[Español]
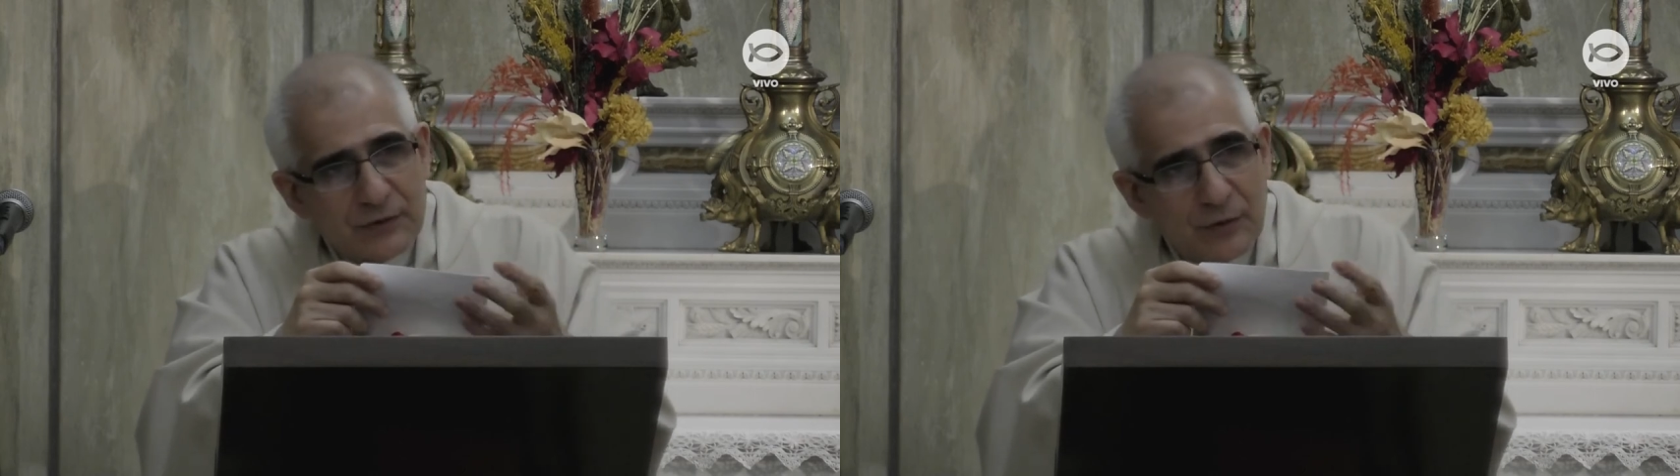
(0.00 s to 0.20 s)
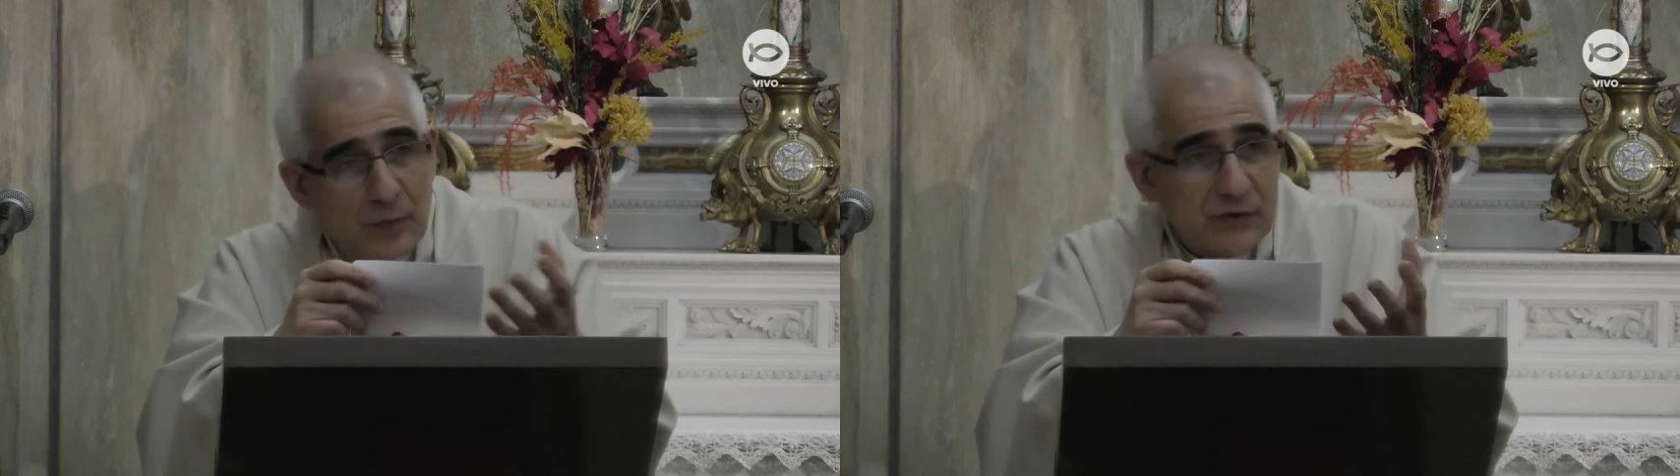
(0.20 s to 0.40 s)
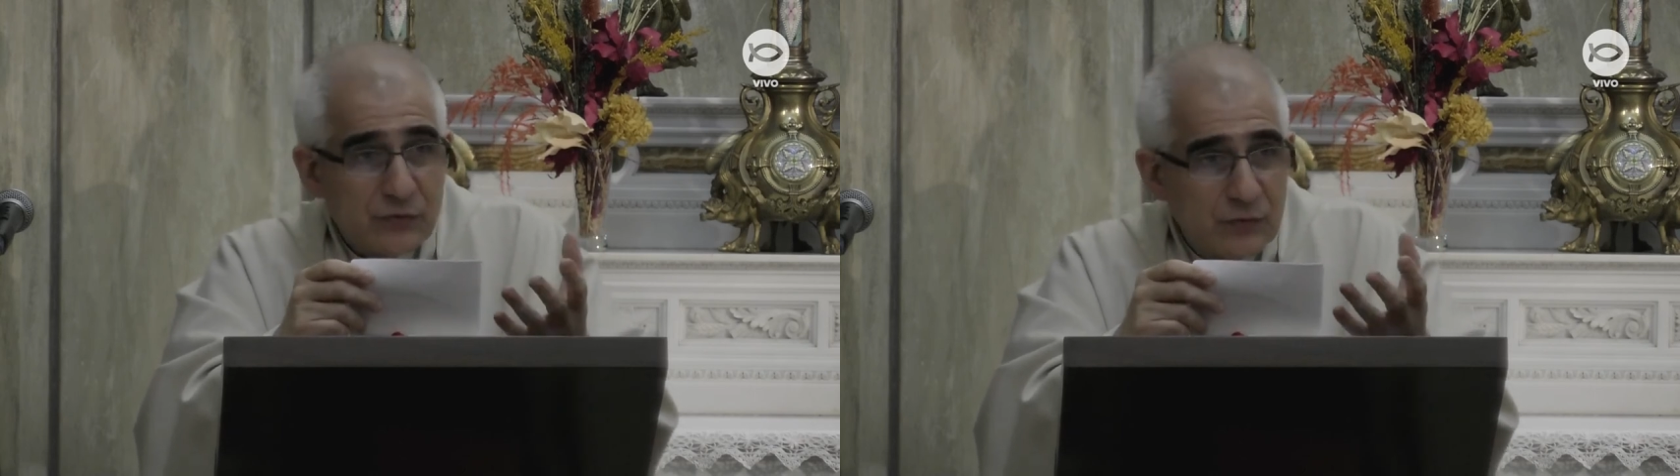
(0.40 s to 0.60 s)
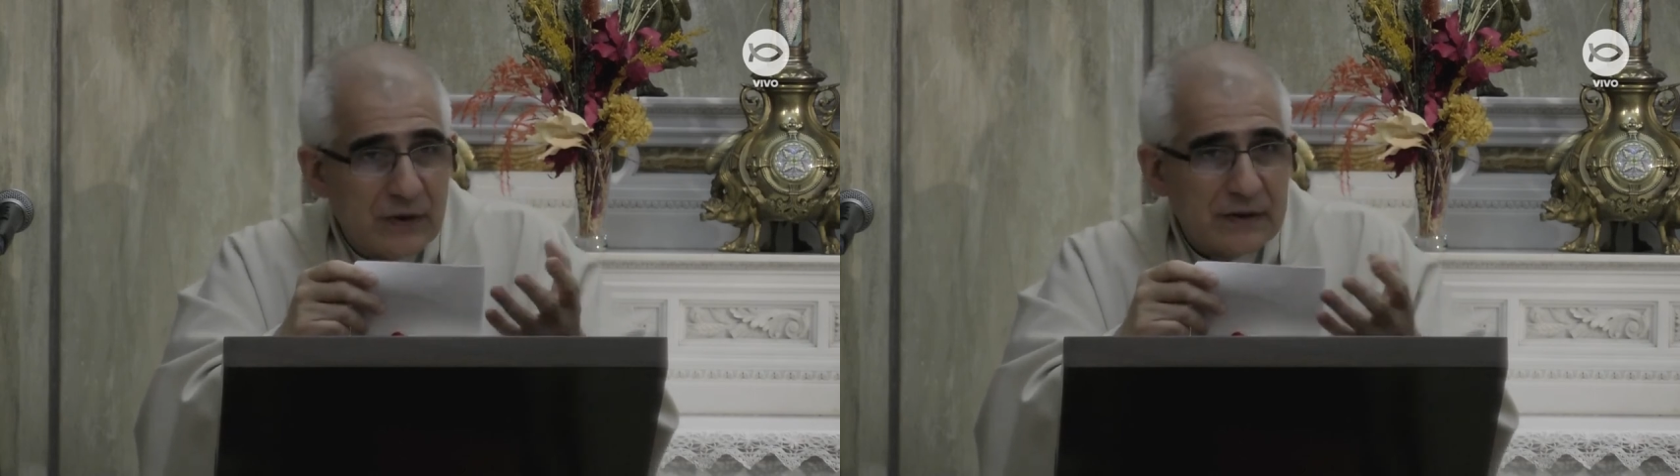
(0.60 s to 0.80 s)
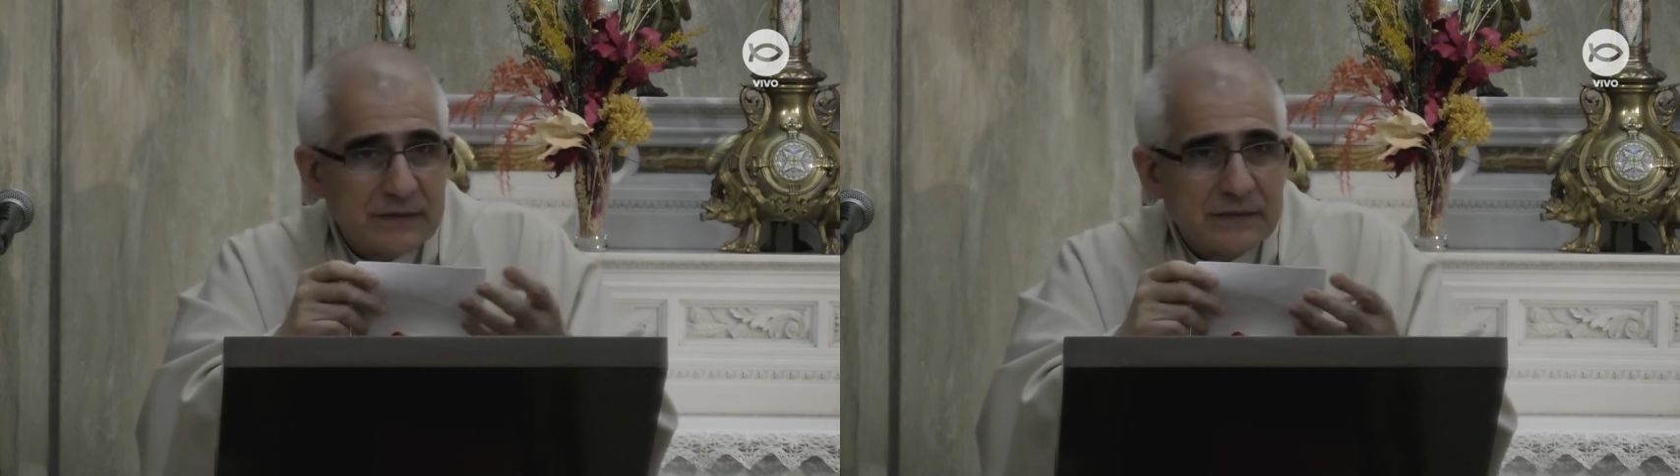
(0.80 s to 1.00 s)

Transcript: como ayuda.